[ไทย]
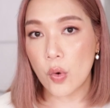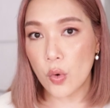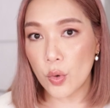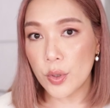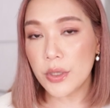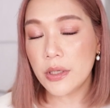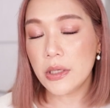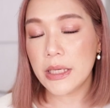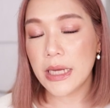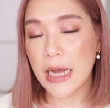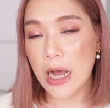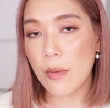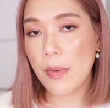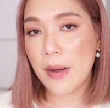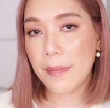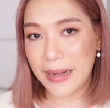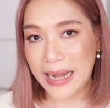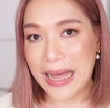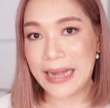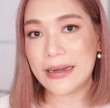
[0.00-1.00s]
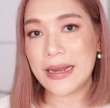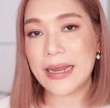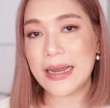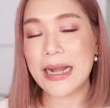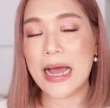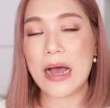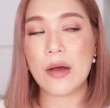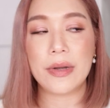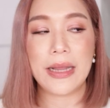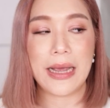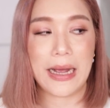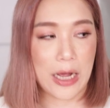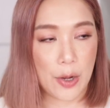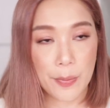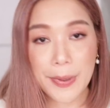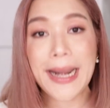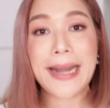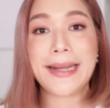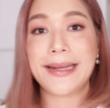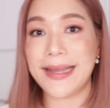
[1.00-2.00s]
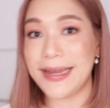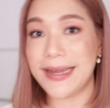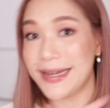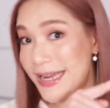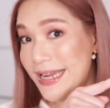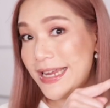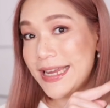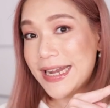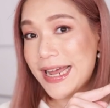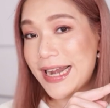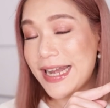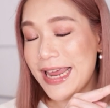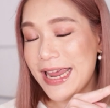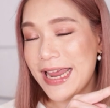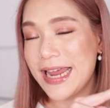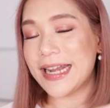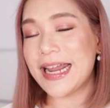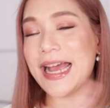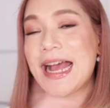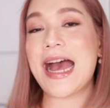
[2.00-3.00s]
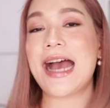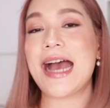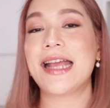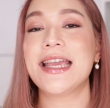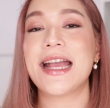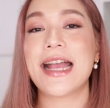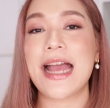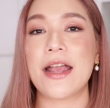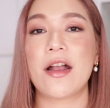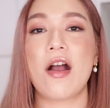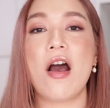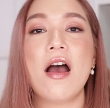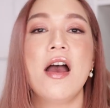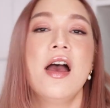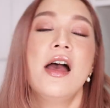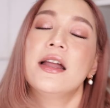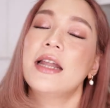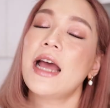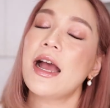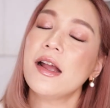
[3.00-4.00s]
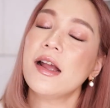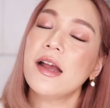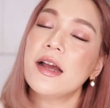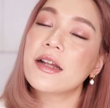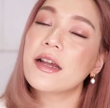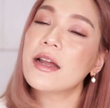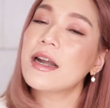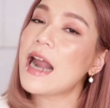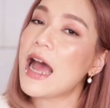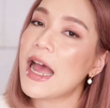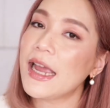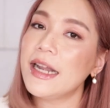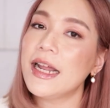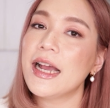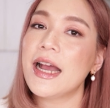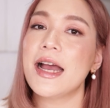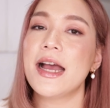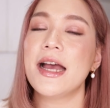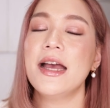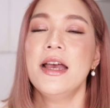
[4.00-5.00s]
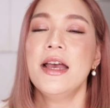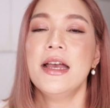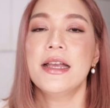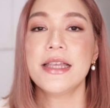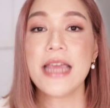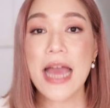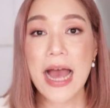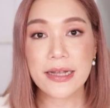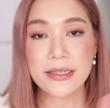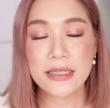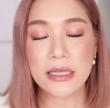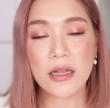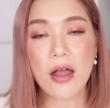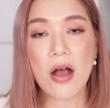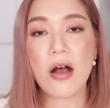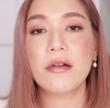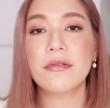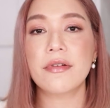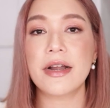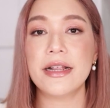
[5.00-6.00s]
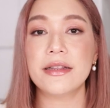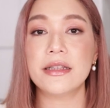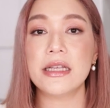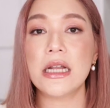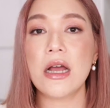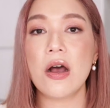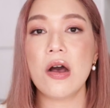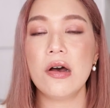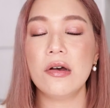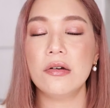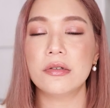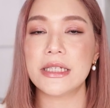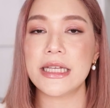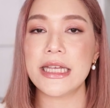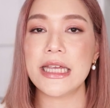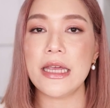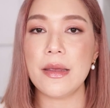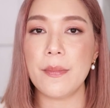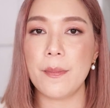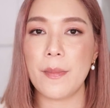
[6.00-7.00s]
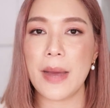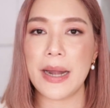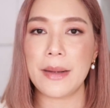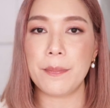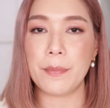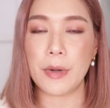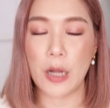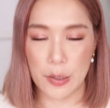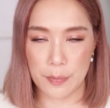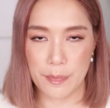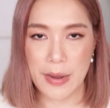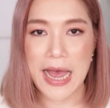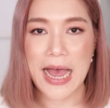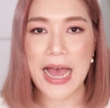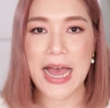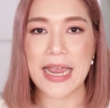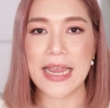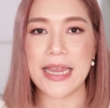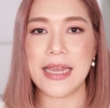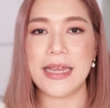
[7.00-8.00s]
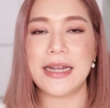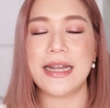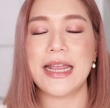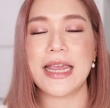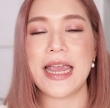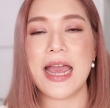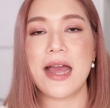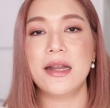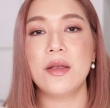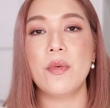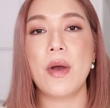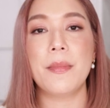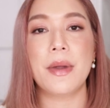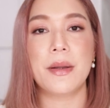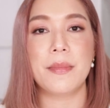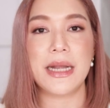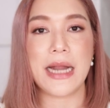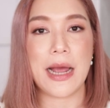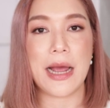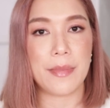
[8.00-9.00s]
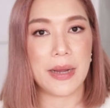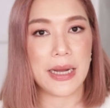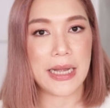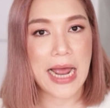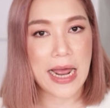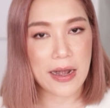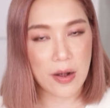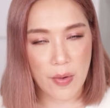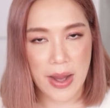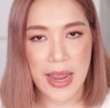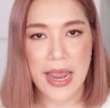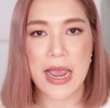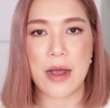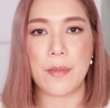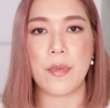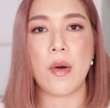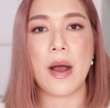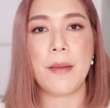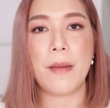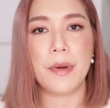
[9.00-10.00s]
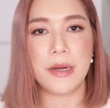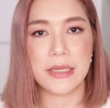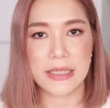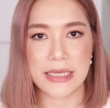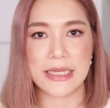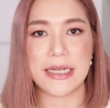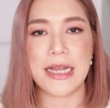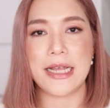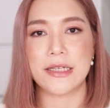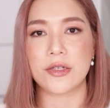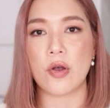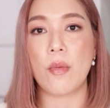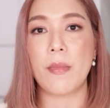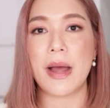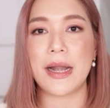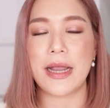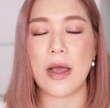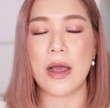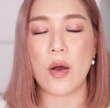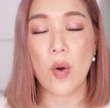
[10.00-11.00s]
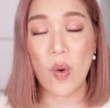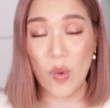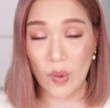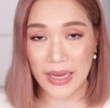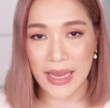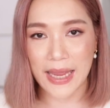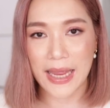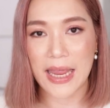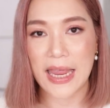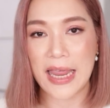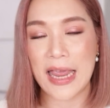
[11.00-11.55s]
คุณที่เขามาผลักให้เราเนี่ยเขาผลักได้ดีนั่นเองนะคะยังไงก็ถ้าเกิดใครนะคะ อยากจะลองเรตินอลที่มันปลอดภัยในแง่ที่ว่ามันไม่ทำให้หน้าเราแหกเพราะว่าเปอร์เซนเทจของมันเนี่ยโอเค